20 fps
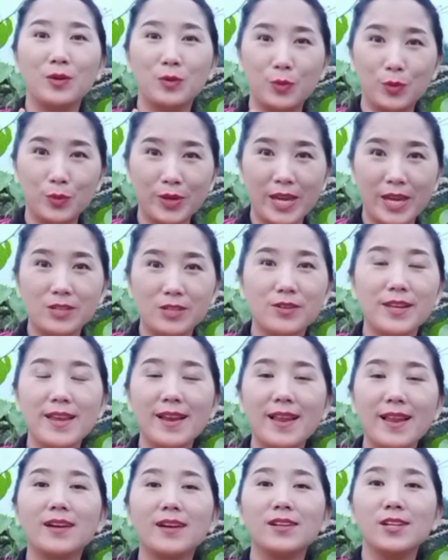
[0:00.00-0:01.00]
cú khe đó
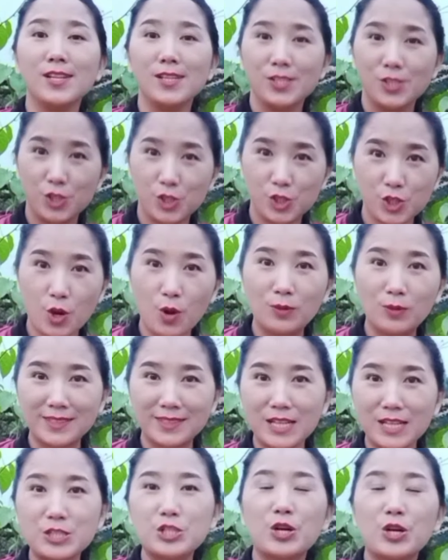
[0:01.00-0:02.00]
nét là dòng tan